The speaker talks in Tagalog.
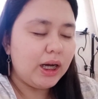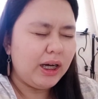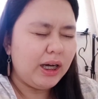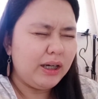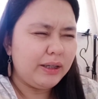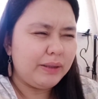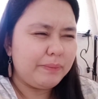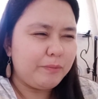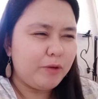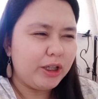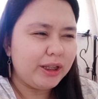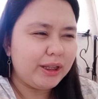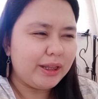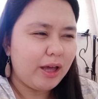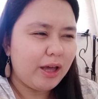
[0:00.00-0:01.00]
Uh, ah,
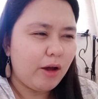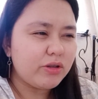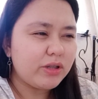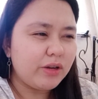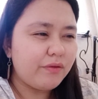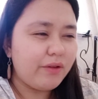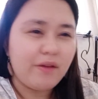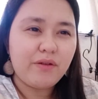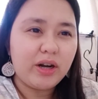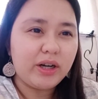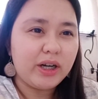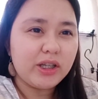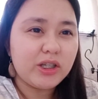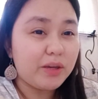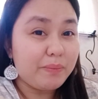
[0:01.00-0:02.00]
1,500
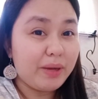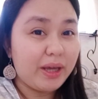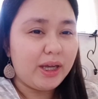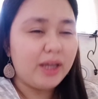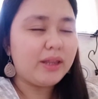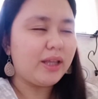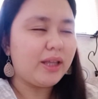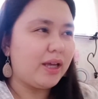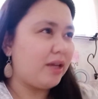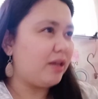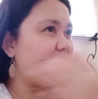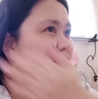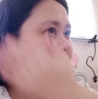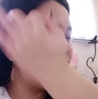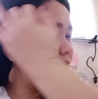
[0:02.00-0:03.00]
siya mahigit eh
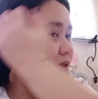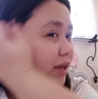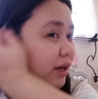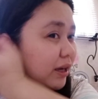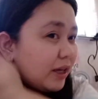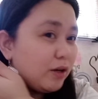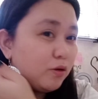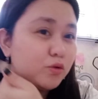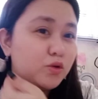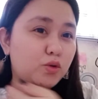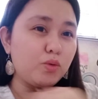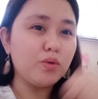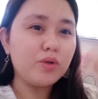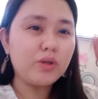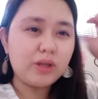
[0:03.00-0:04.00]
sa isang kilong
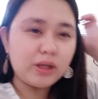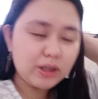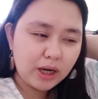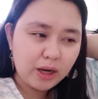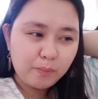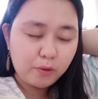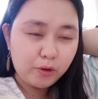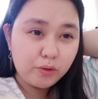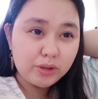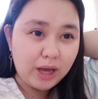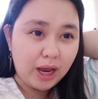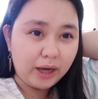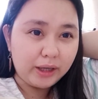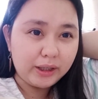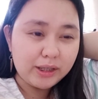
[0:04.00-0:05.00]
juice. Tapos alam ko yung sa
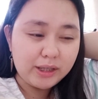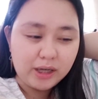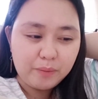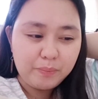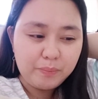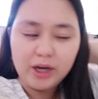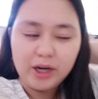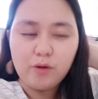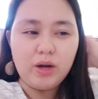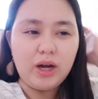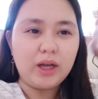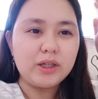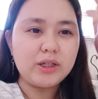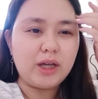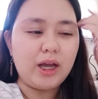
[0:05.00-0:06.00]
akin kasi nabili ko
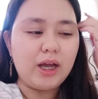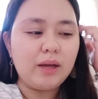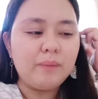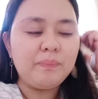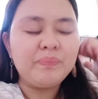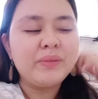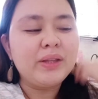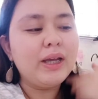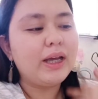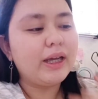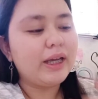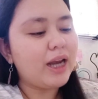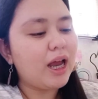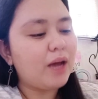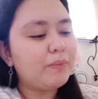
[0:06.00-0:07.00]
lang siya.
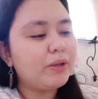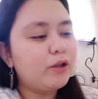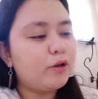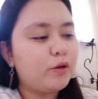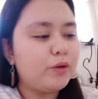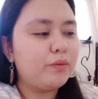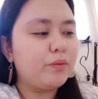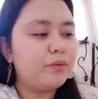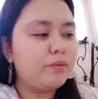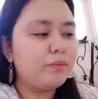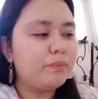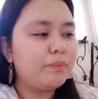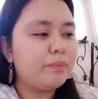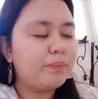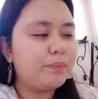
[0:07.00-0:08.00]
Ginamit ko
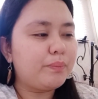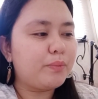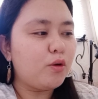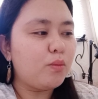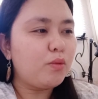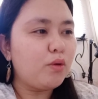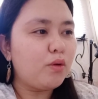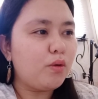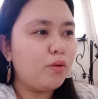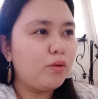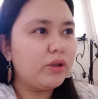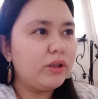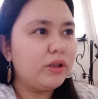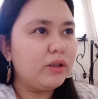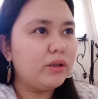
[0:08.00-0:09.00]
yung promo
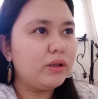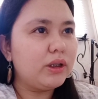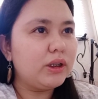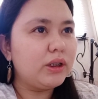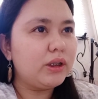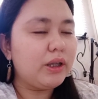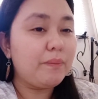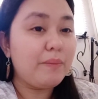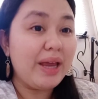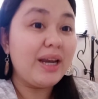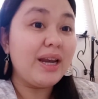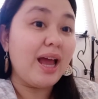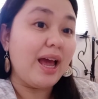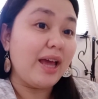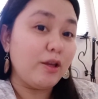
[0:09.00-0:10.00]
code ni May
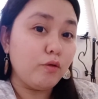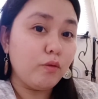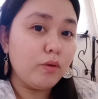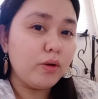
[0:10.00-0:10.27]
Layug.